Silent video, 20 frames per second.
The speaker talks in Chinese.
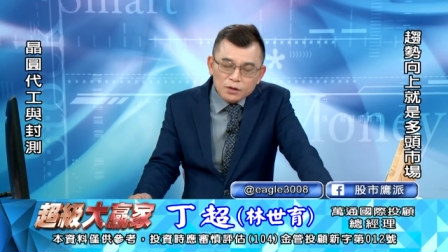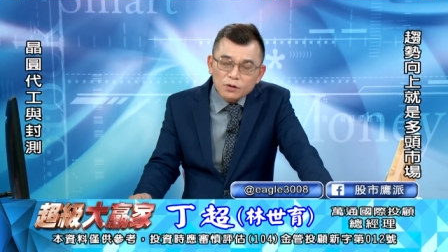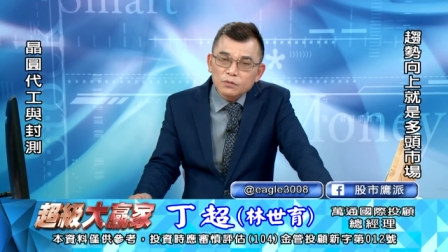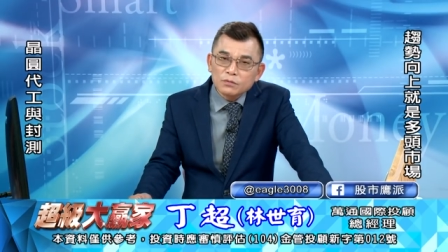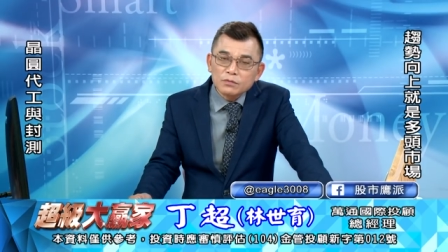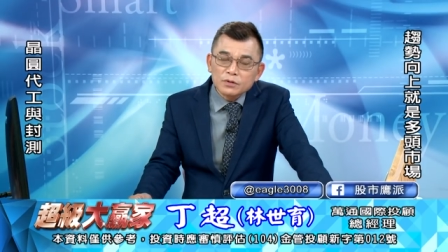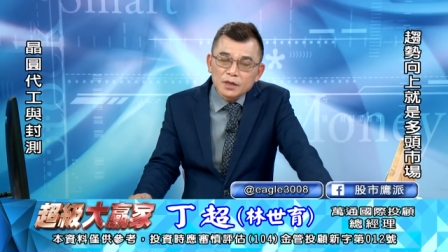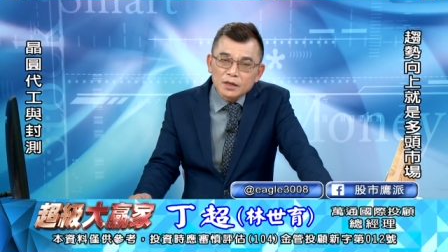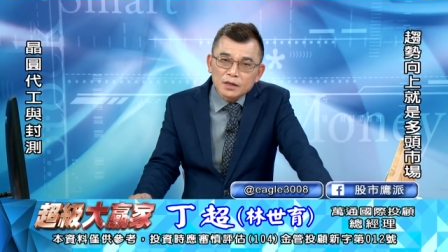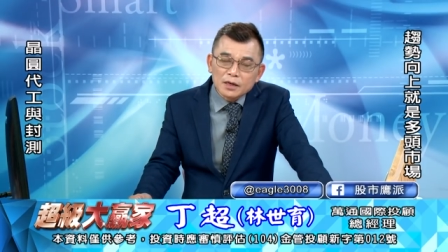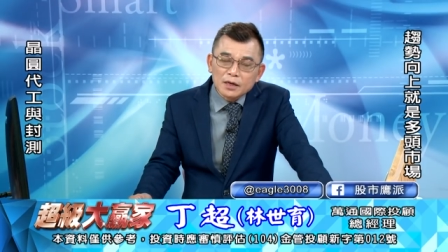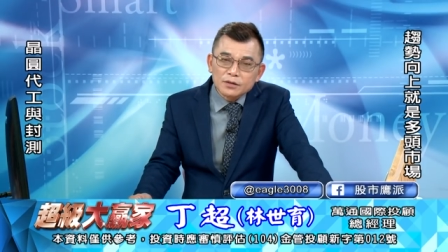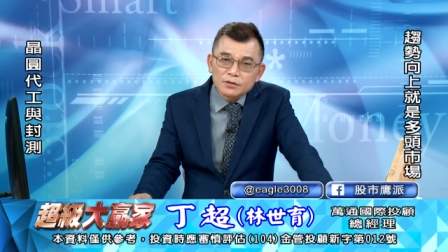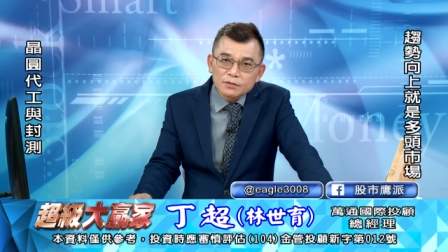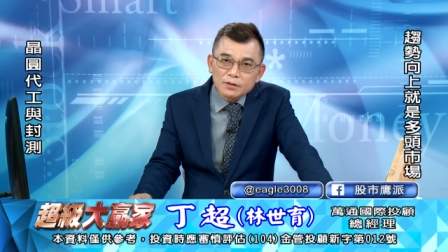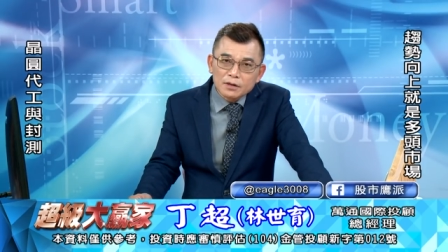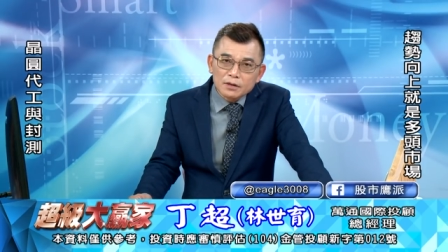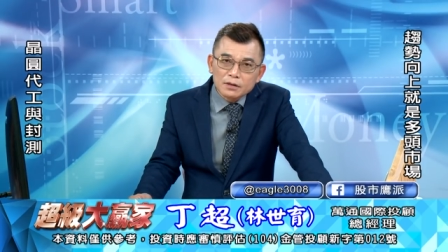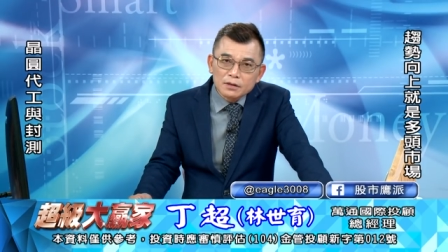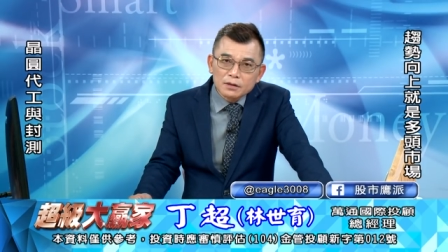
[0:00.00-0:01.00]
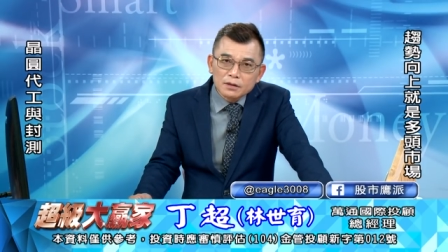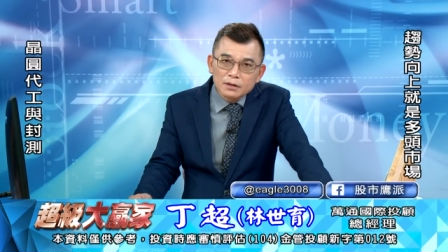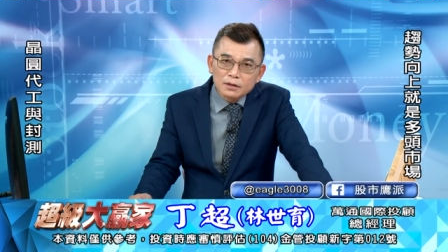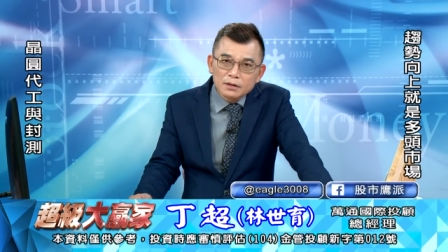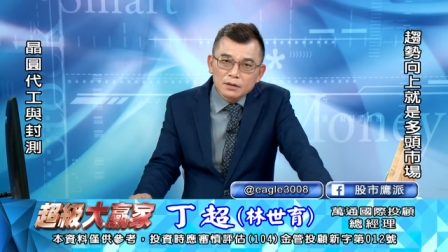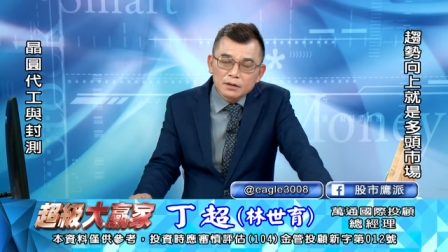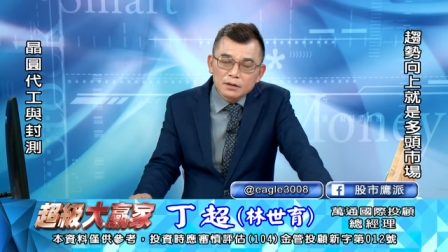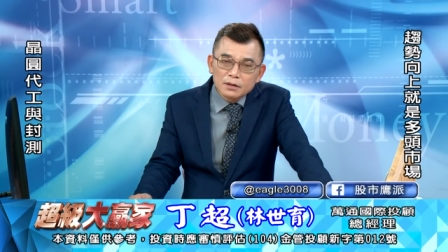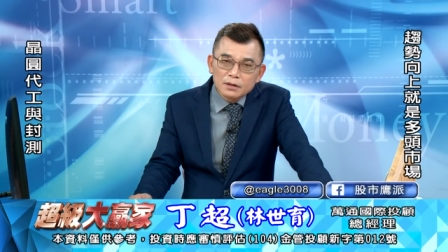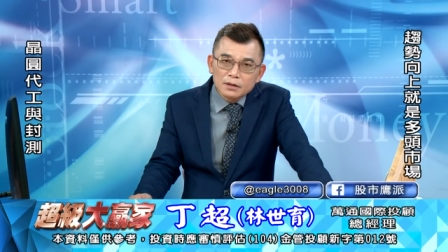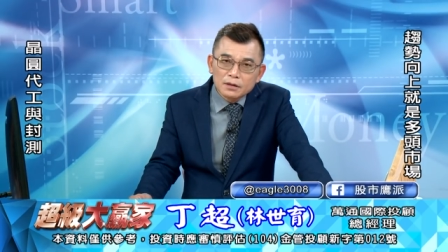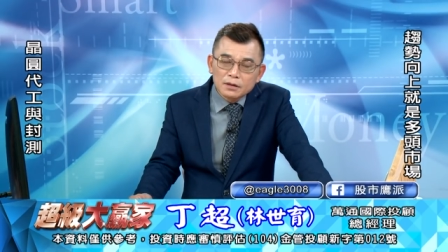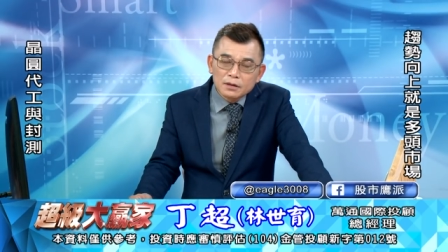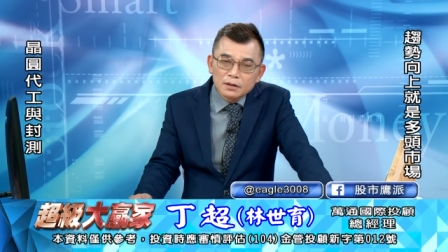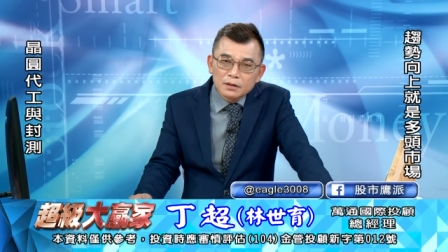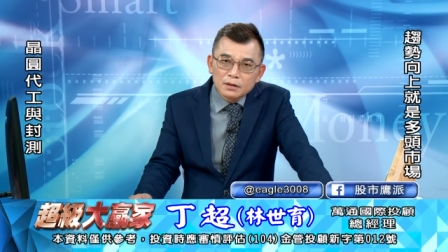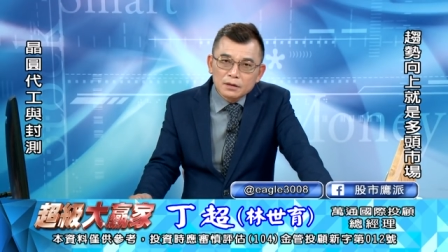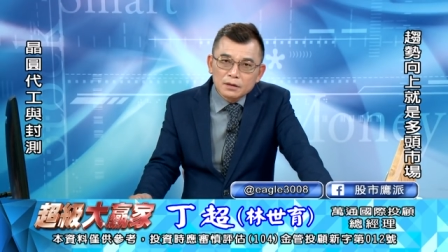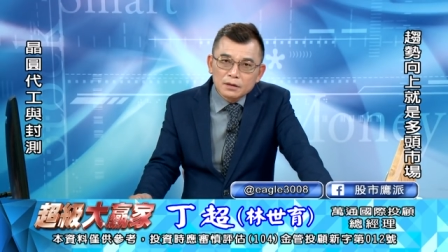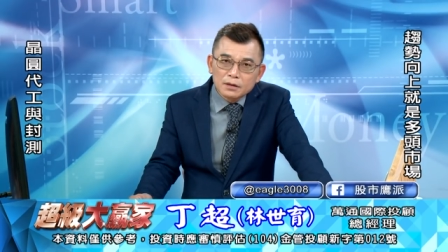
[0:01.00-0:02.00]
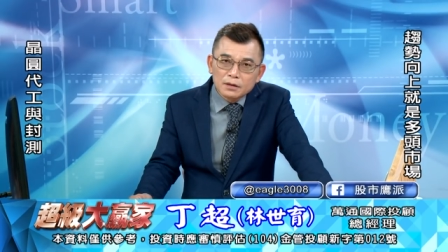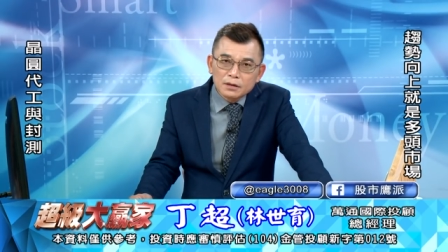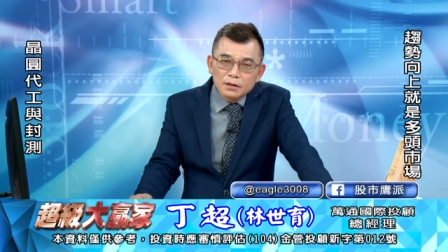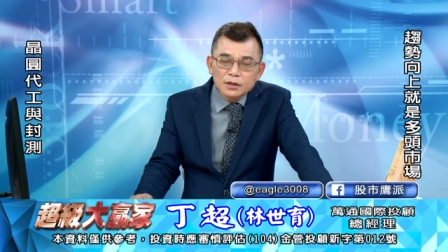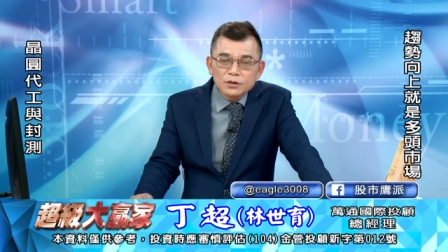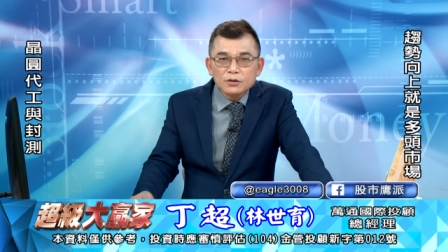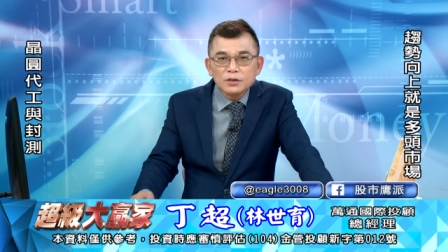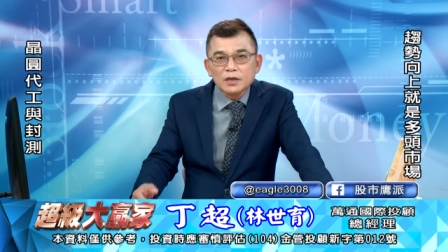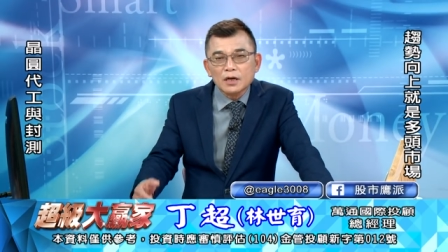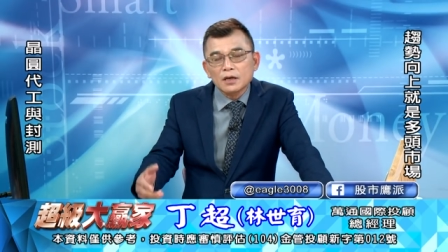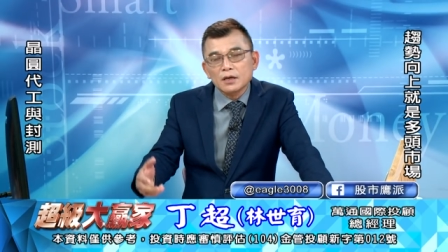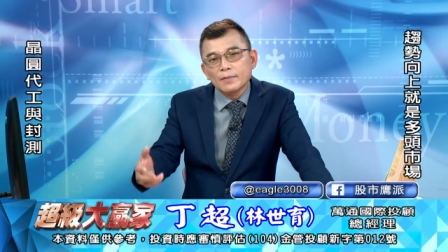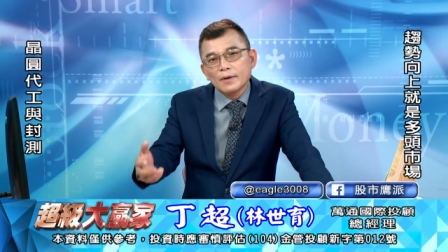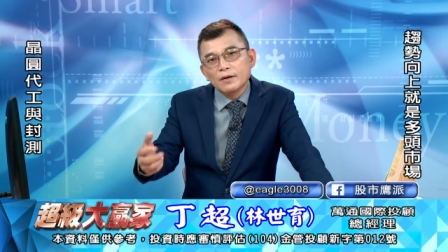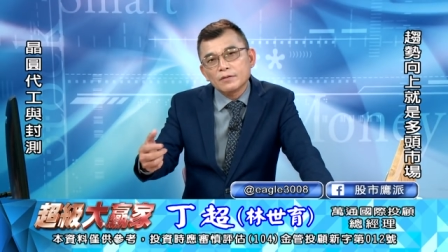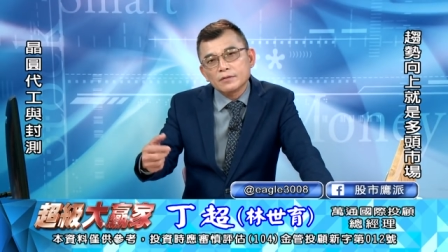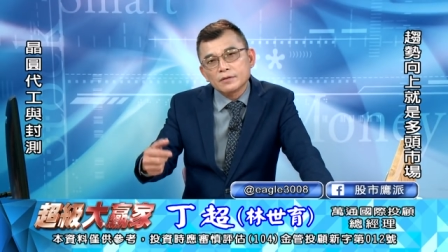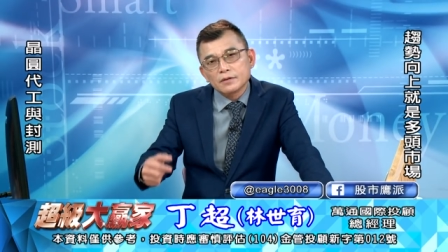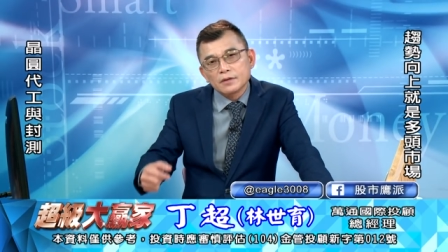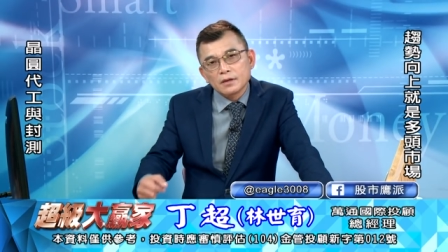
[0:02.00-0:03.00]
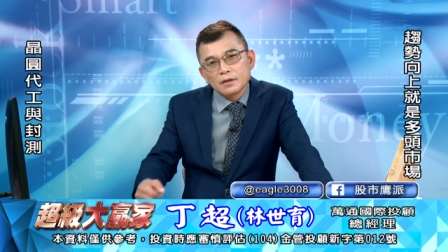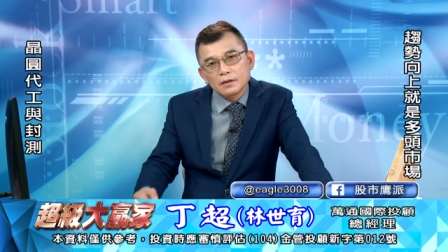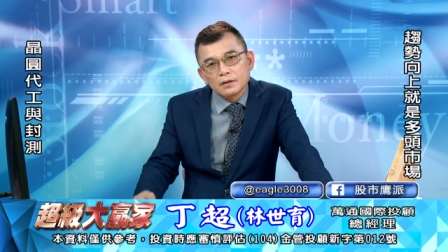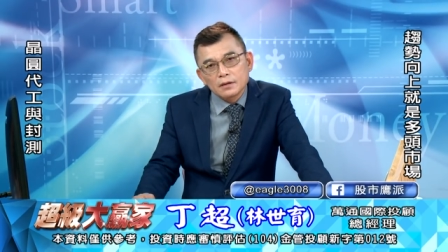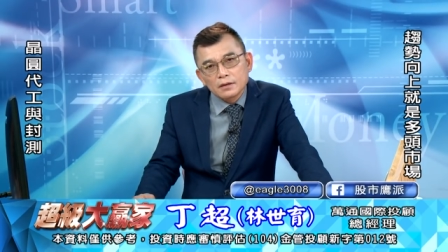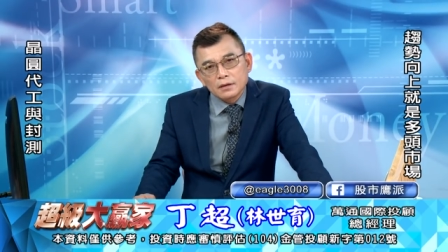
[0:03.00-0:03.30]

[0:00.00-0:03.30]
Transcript: 用五点来算，那就涨一百五十点。